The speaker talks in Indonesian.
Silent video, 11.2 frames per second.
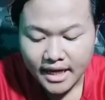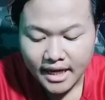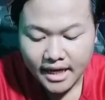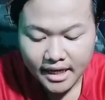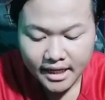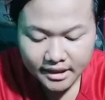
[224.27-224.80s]
nggak
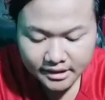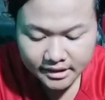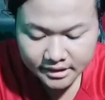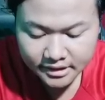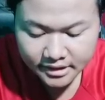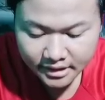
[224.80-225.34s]
ya
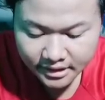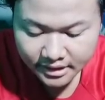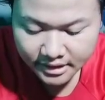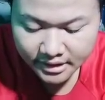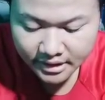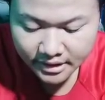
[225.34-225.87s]
ah
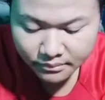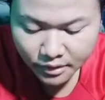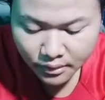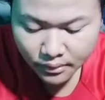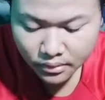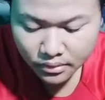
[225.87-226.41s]
elah
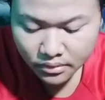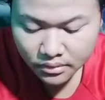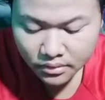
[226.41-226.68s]
bro